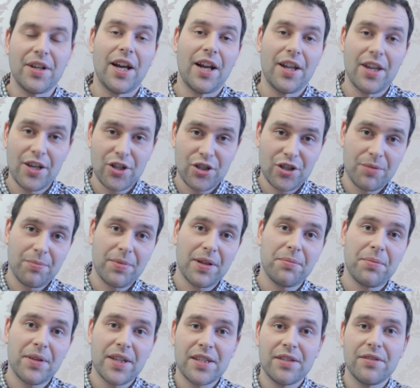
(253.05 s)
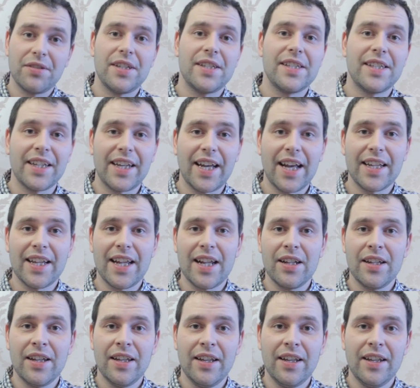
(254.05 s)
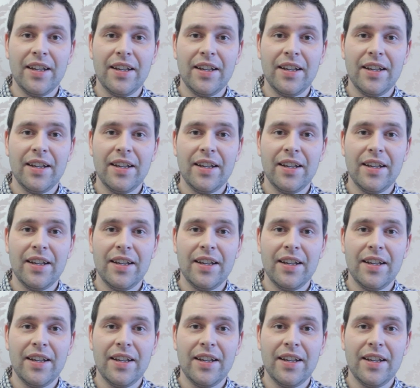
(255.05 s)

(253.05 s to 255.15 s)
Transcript: конечно, подписывайтесь на канал.